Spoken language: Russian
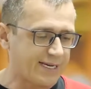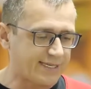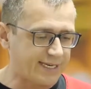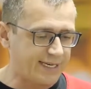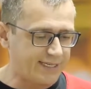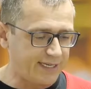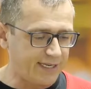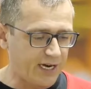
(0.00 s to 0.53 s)

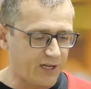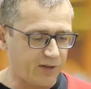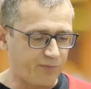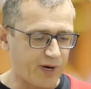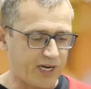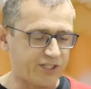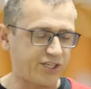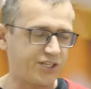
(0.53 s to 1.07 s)
соединяет
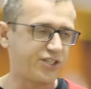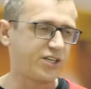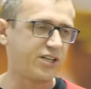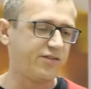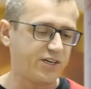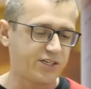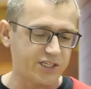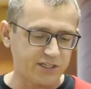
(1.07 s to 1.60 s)
падшее
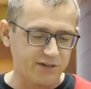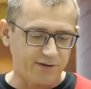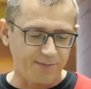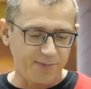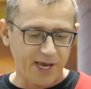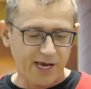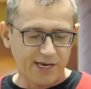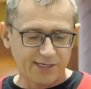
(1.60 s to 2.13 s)
человечество